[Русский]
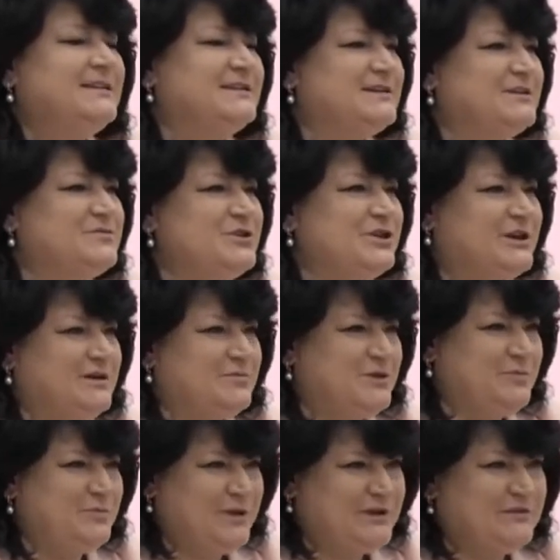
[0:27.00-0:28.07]
так как вчера
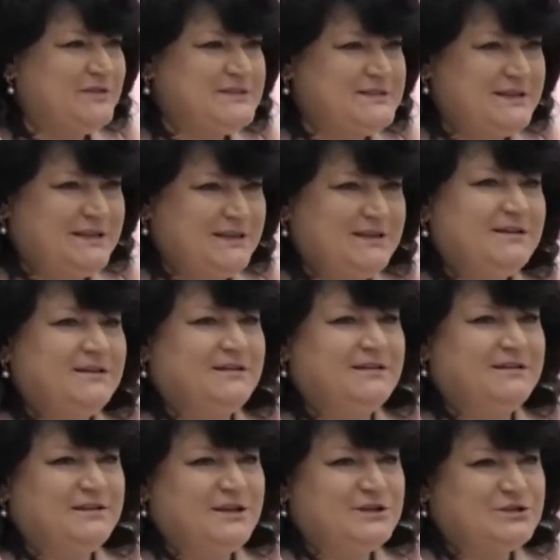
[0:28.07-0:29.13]
был первый день
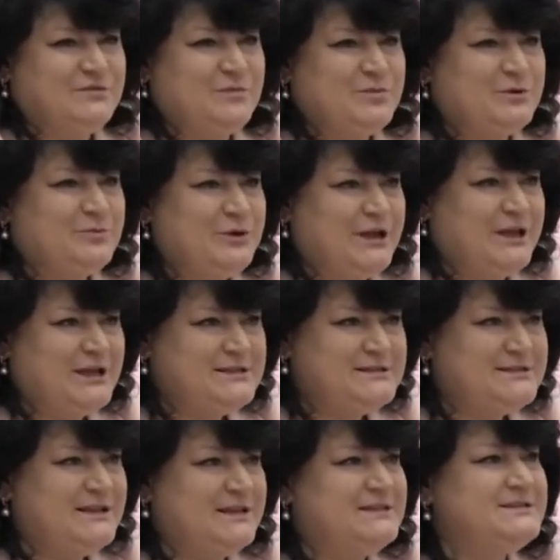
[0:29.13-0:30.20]
а, нашего
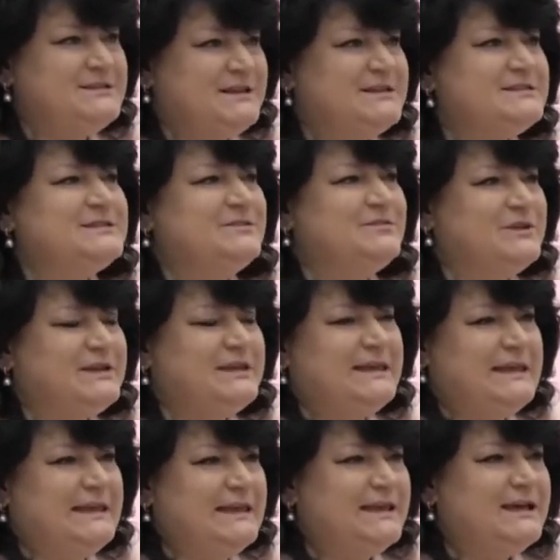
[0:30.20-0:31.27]
мероприятия интересного,
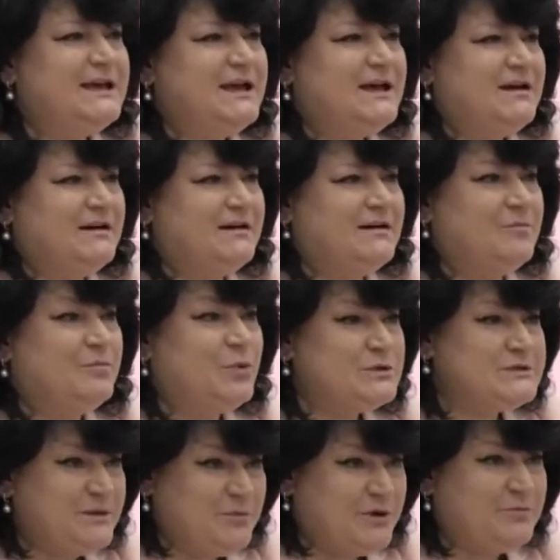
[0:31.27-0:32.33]
и
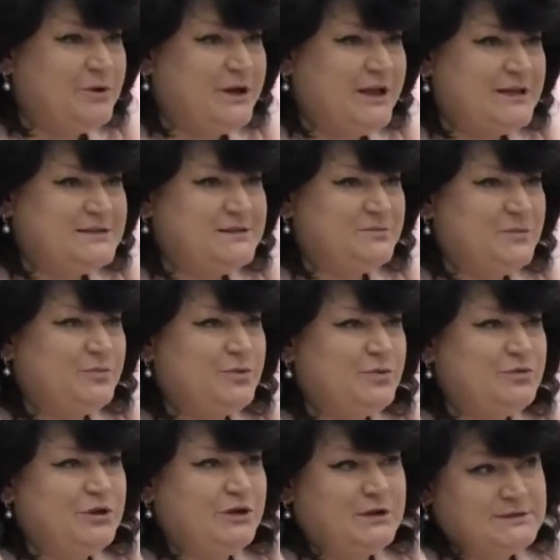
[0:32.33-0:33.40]
после мероприятия мы
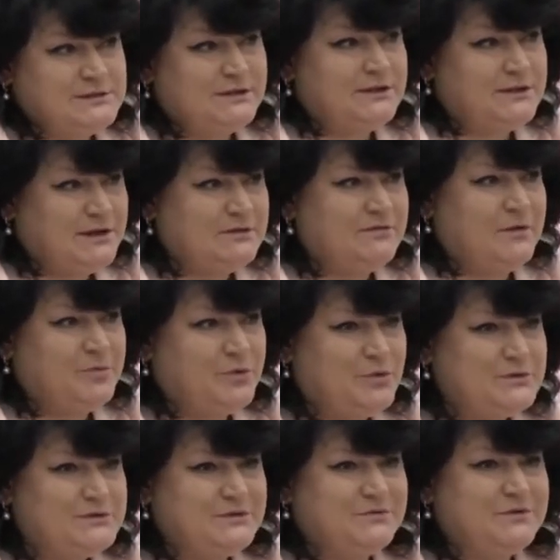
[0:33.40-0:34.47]
получили целый ряд
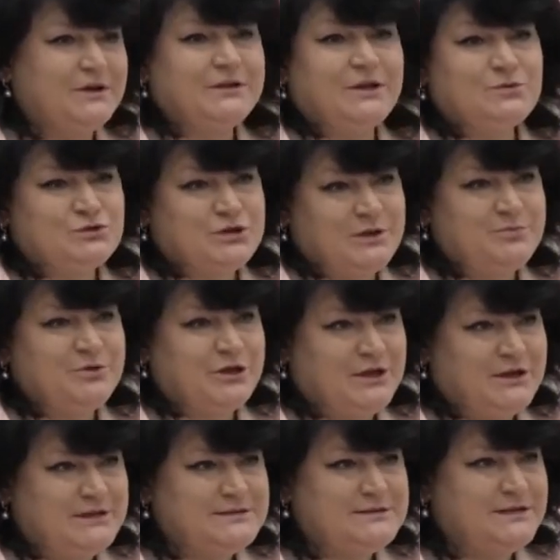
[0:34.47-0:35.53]
вопросов, когда уже
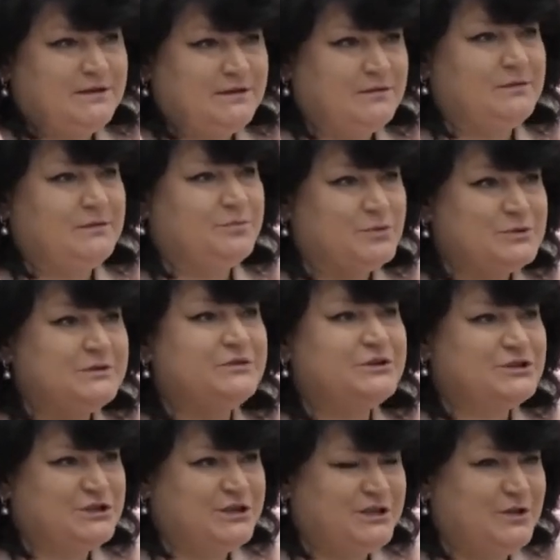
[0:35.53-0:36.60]
общались по
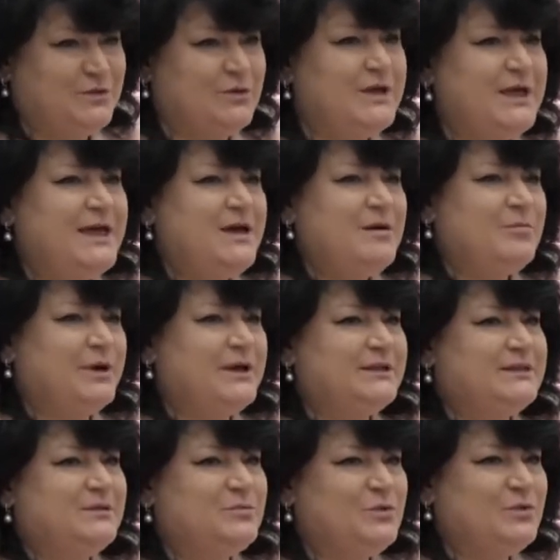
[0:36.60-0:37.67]
завершению.
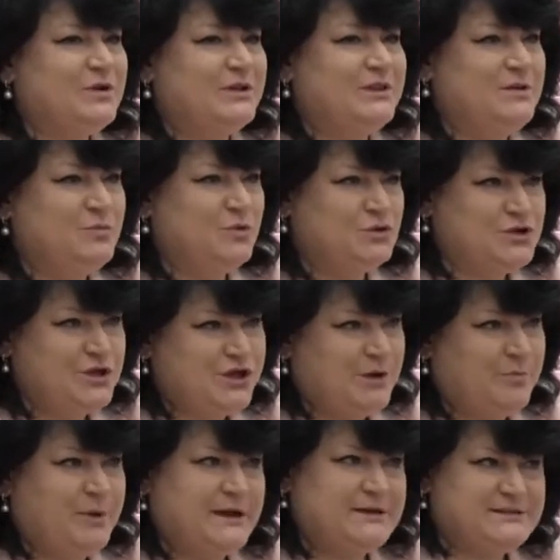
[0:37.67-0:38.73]
Поэтому
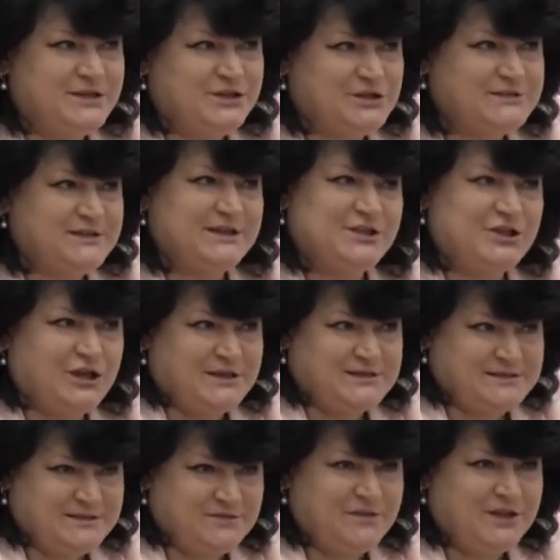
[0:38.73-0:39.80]
немножечко практической
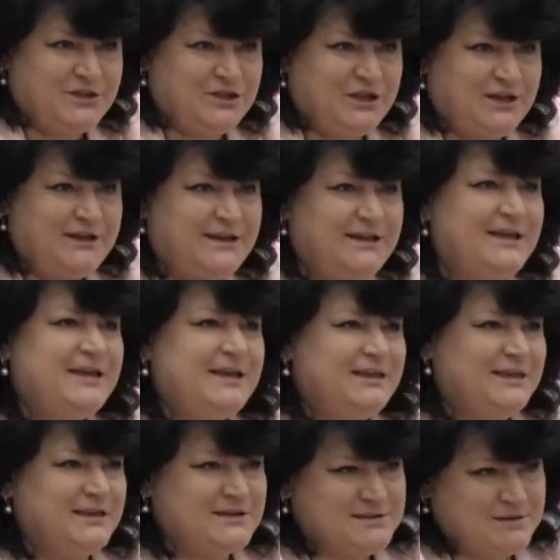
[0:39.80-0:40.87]
части в начале.
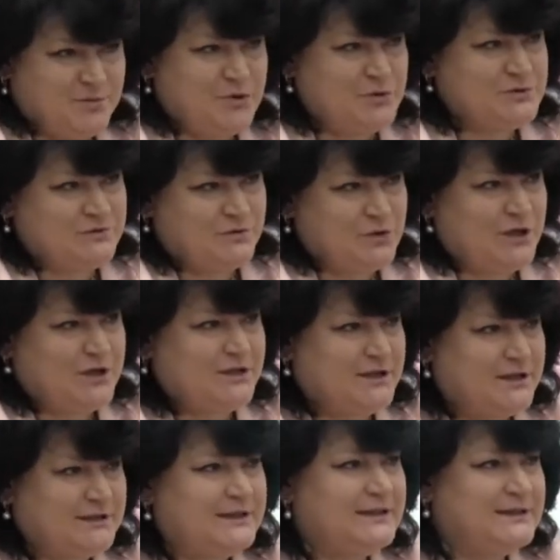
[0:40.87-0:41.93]
Я разобью свой
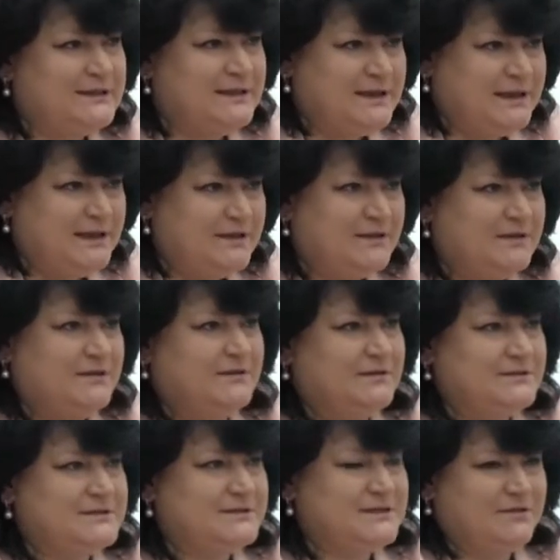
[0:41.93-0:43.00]
доклад на три
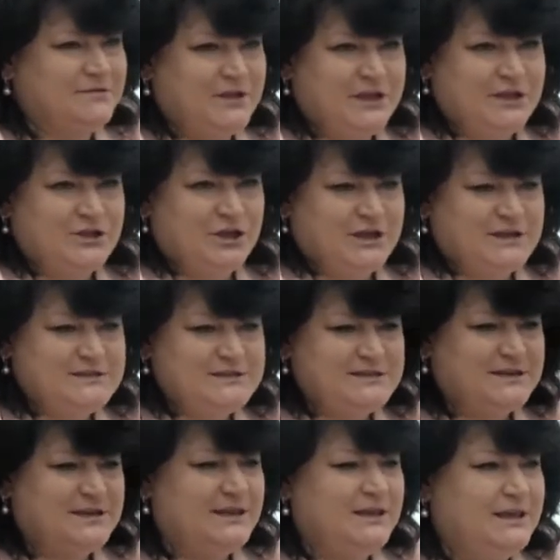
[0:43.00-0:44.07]
составные
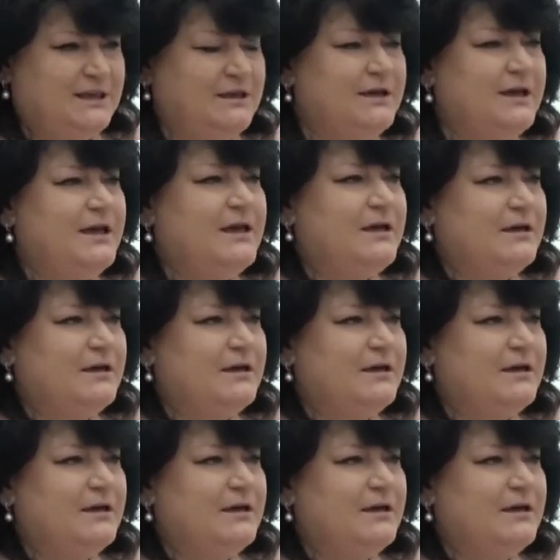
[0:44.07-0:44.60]
части, и